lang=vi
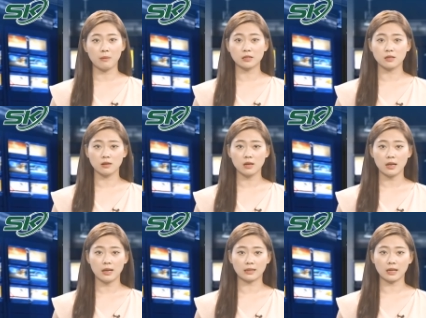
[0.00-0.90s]
Bằng chứng
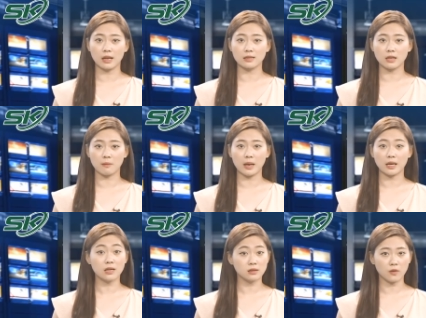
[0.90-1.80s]
là tình hình dịch bệnh
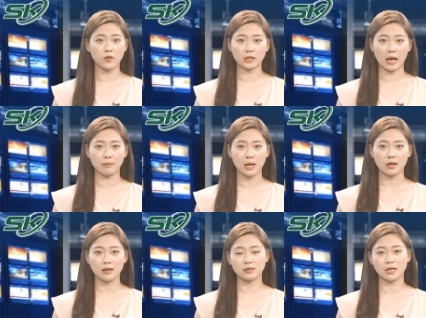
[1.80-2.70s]
hết sức phức tạp
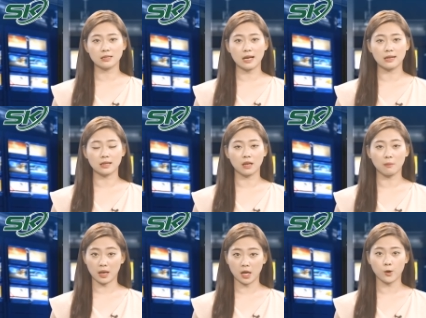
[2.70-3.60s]
đã xảy ra tại
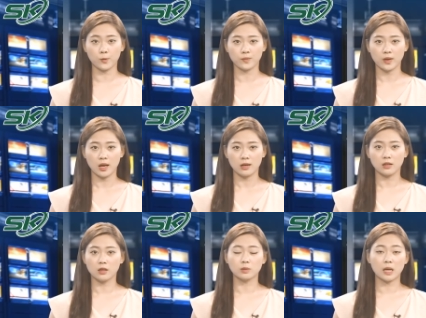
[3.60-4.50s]
tỉnh Bạc Liêu.
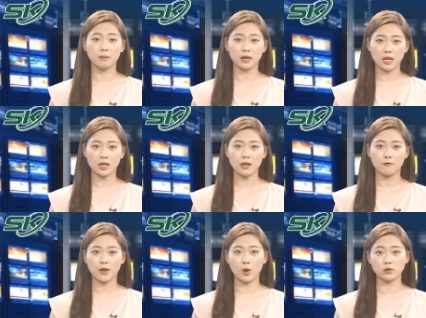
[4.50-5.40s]
Những thông tin mới nhất
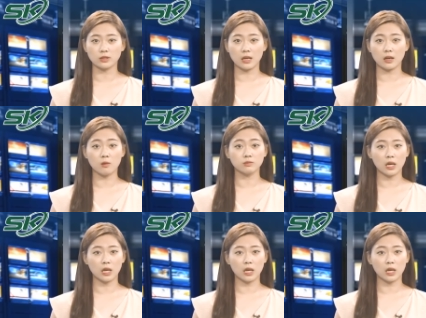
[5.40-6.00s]
về ổ dịch công